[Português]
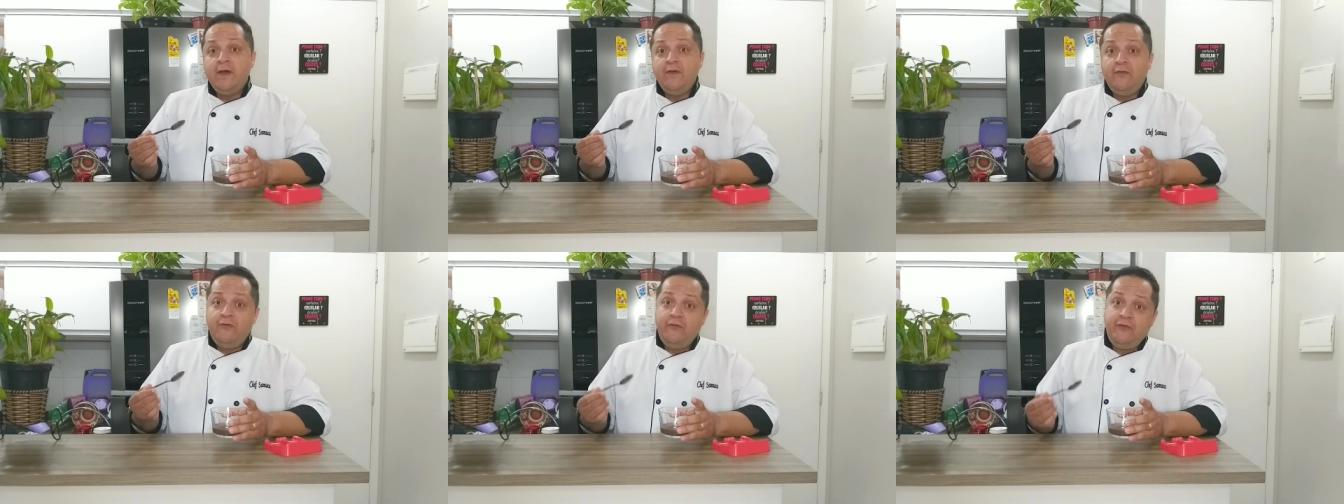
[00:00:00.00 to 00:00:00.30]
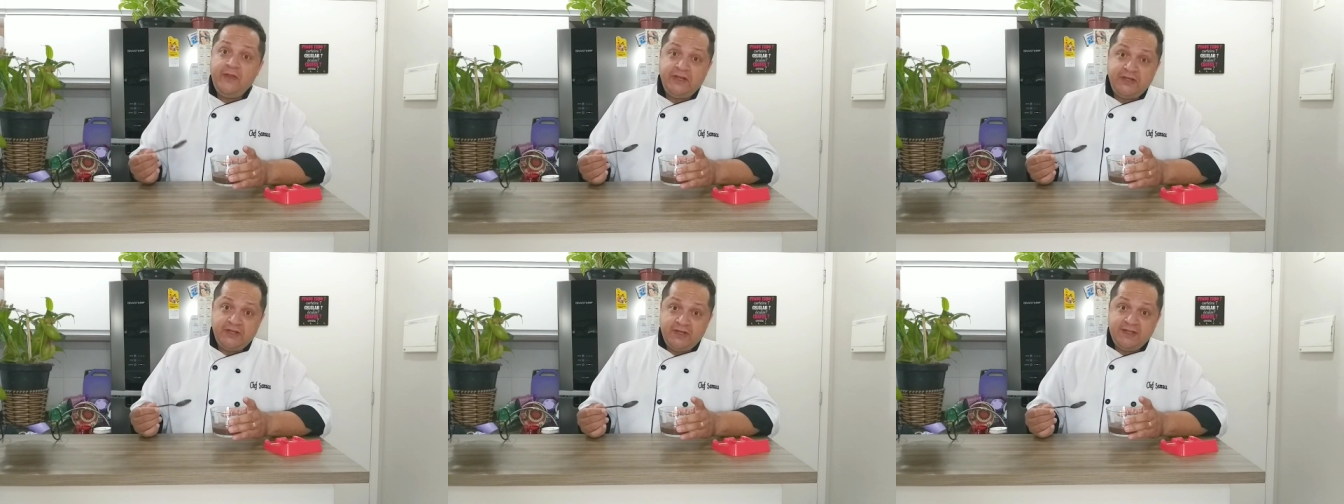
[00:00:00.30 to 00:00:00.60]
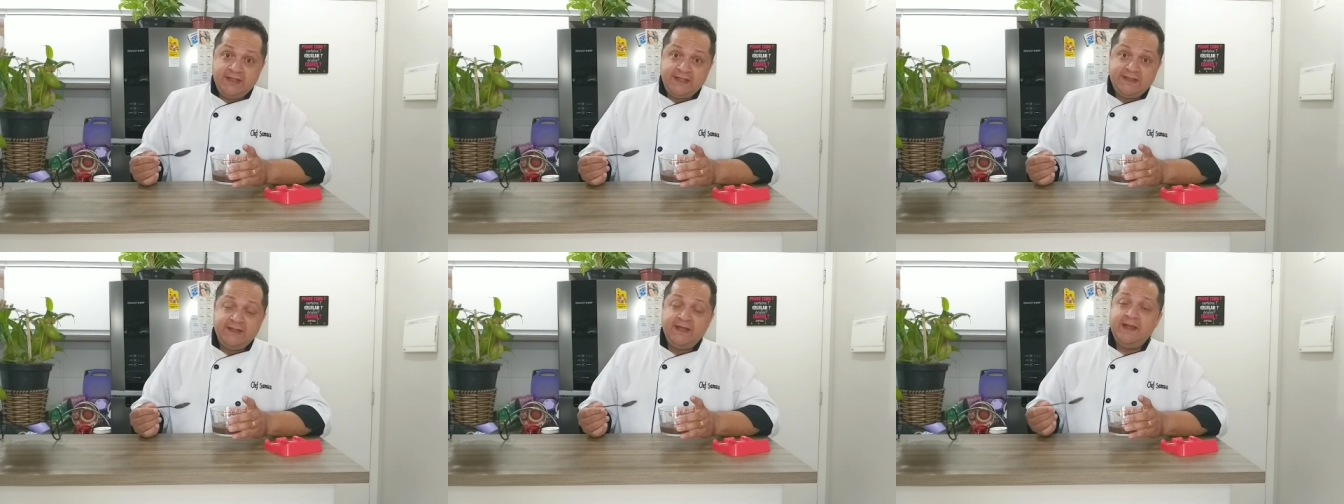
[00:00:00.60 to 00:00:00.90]

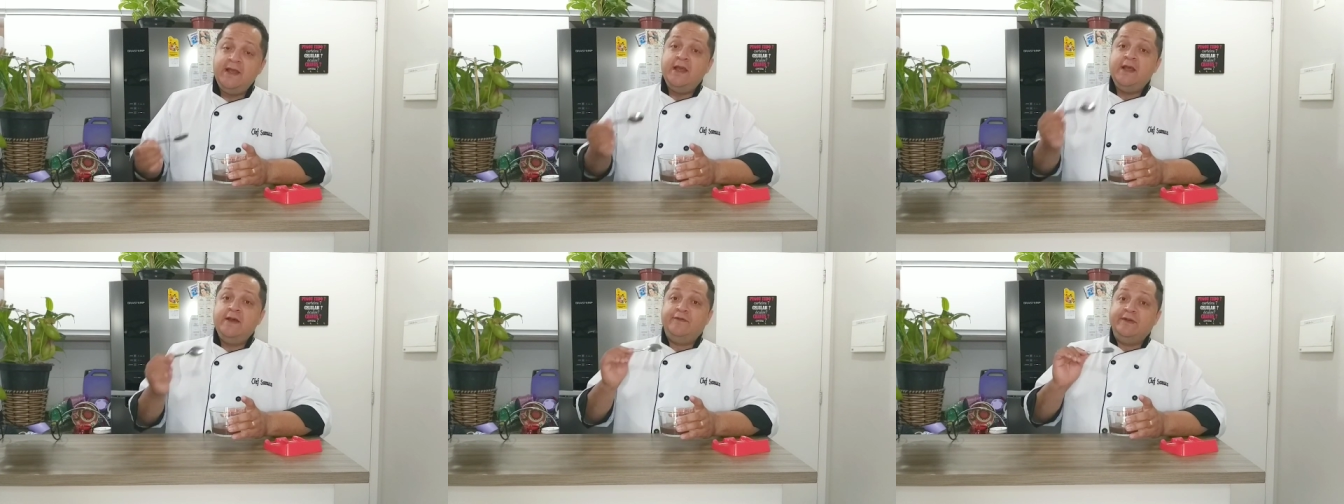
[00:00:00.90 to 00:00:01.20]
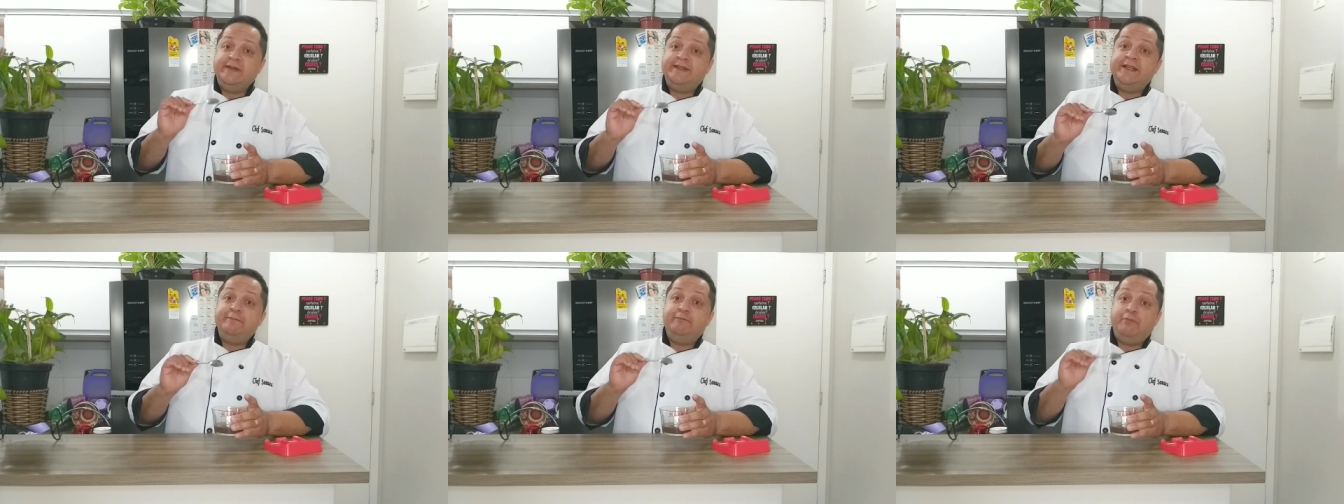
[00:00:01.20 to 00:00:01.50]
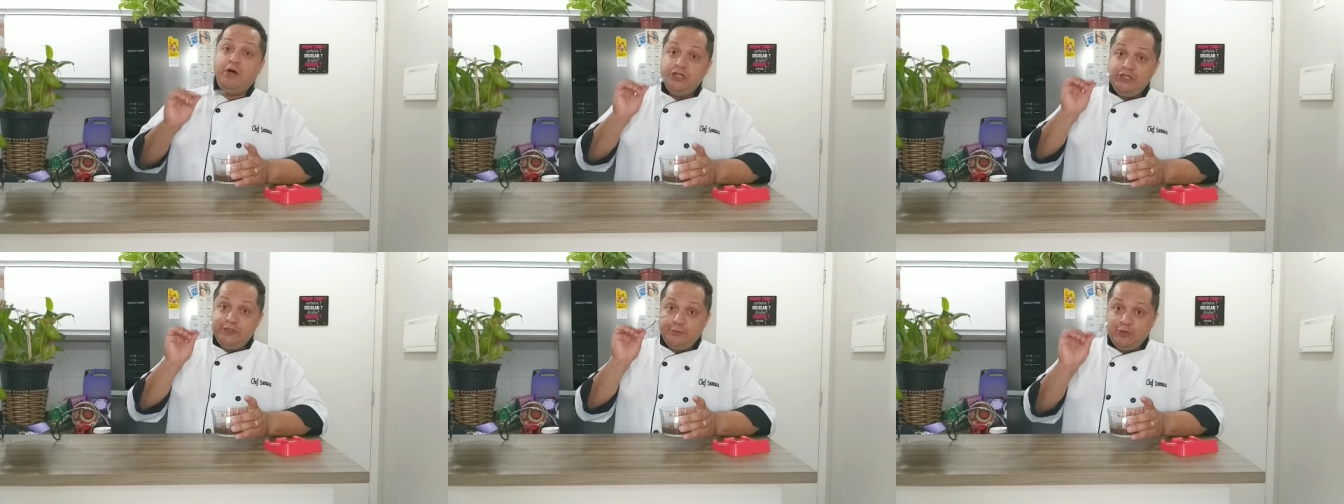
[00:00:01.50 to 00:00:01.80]
fitness. Você
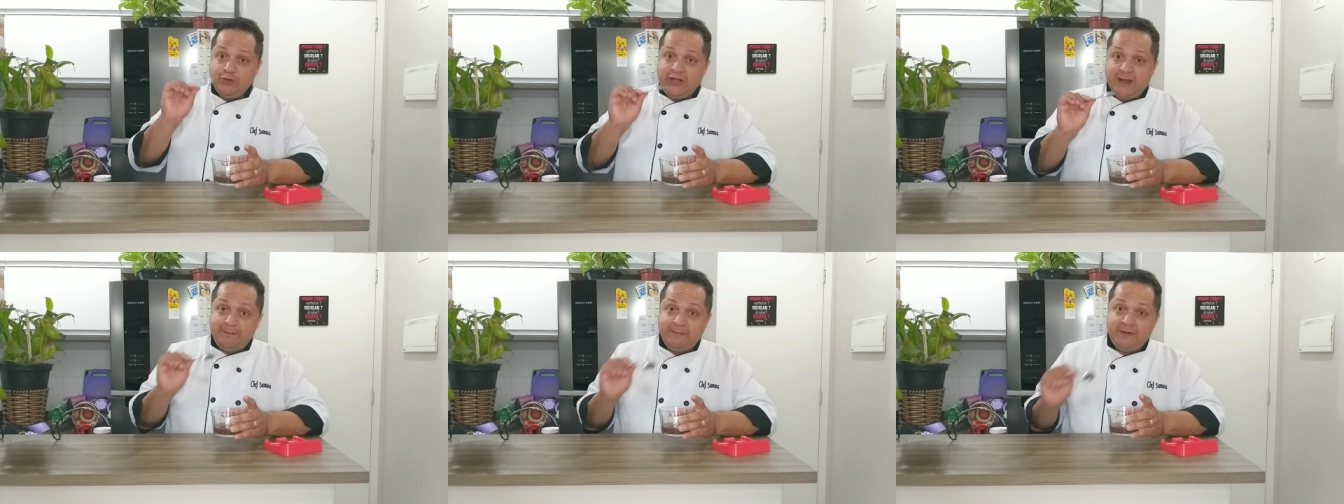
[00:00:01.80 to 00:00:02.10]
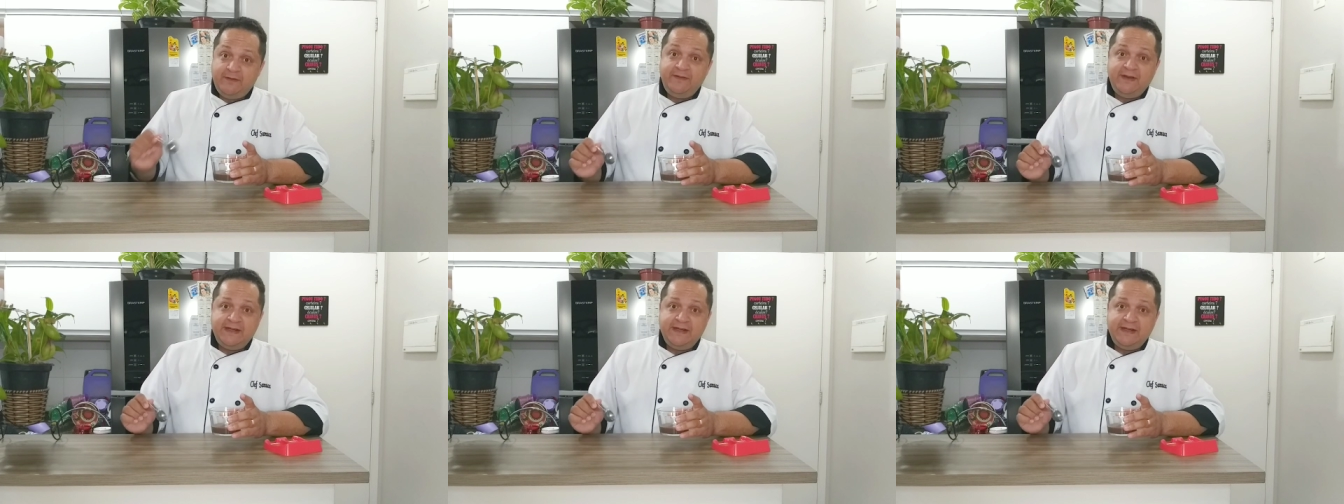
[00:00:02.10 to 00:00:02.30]
pode mudar para a